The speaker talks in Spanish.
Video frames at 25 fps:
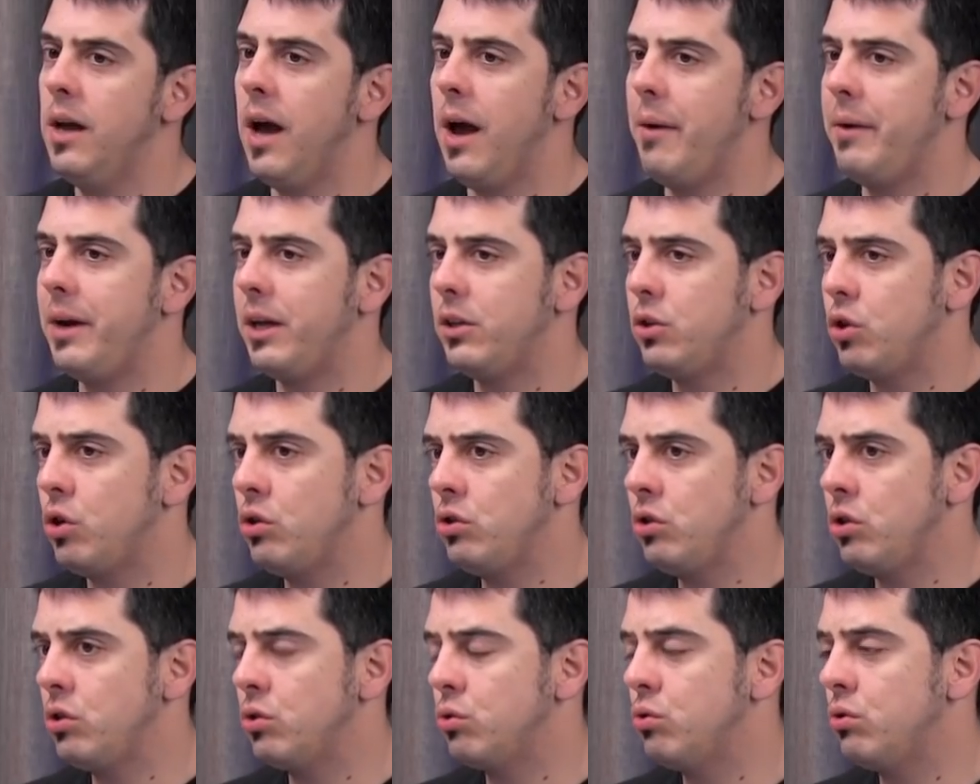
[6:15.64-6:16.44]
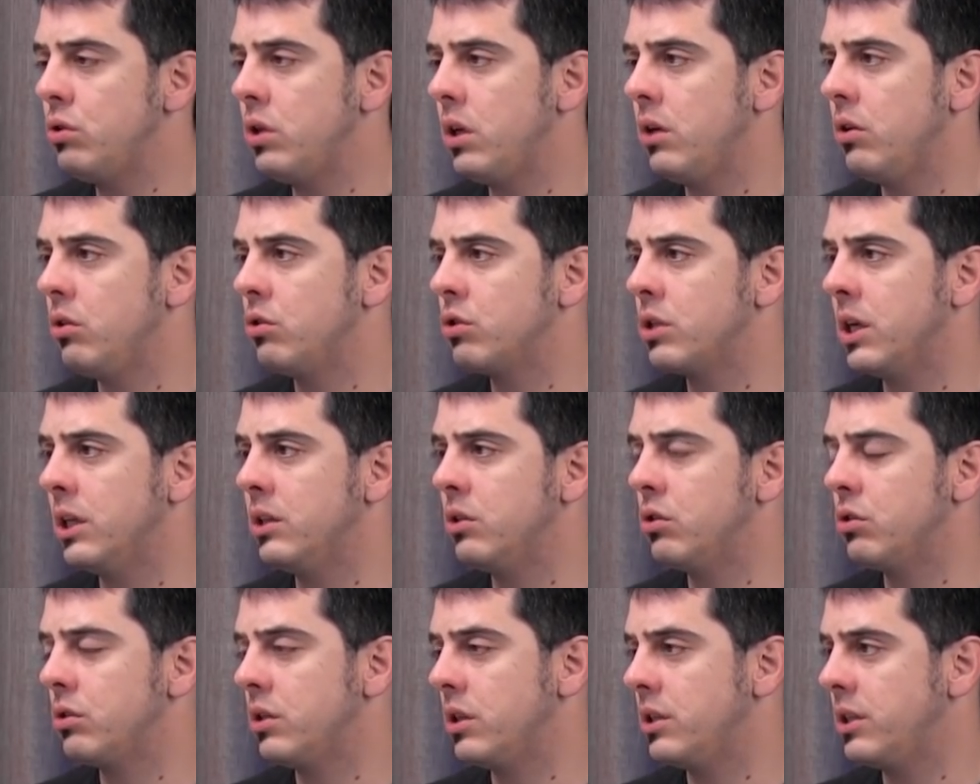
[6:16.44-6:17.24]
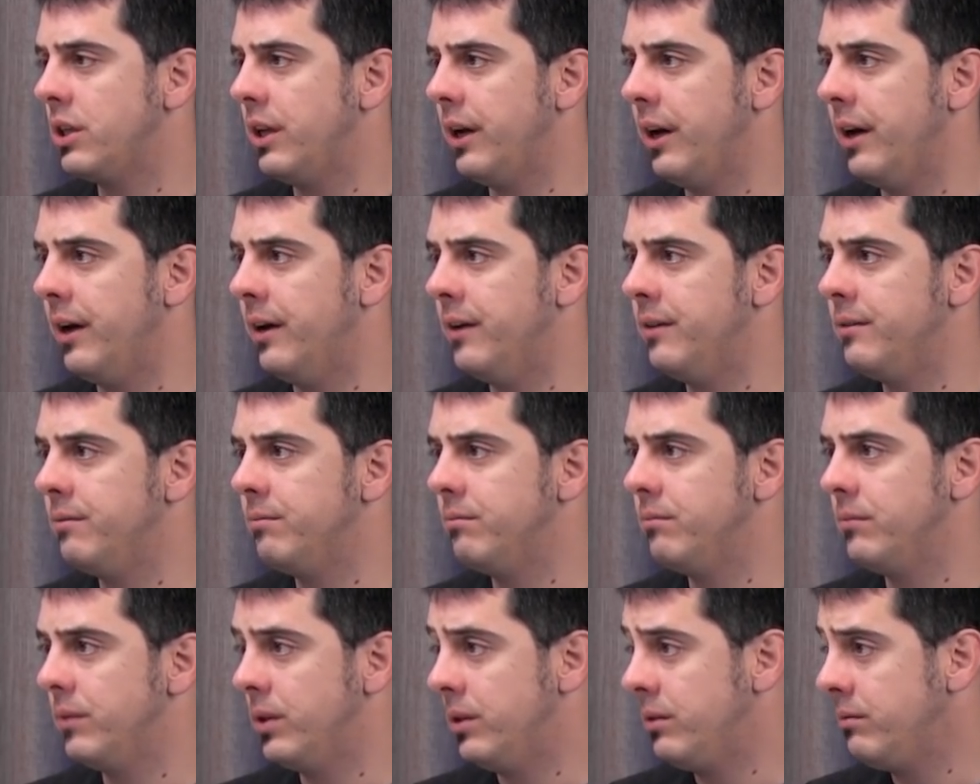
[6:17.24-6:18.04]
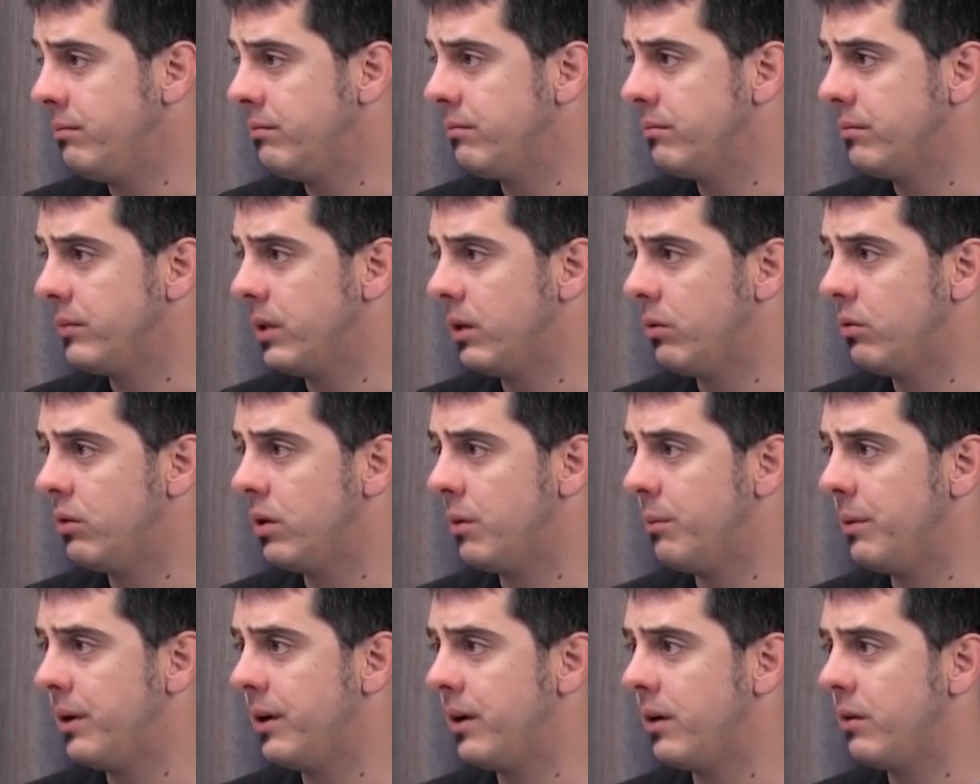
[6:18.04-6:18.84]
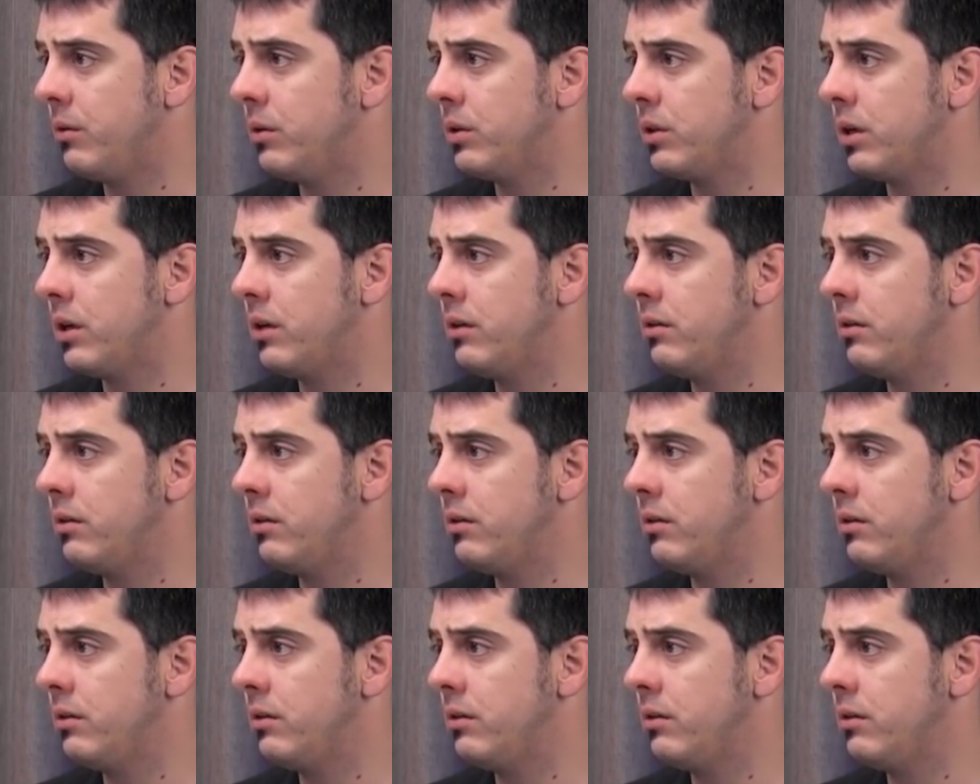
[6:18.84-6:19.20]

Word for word: A ver, a todos nos gustan los cantos de sirena, ¿no? De alguna manera u otra.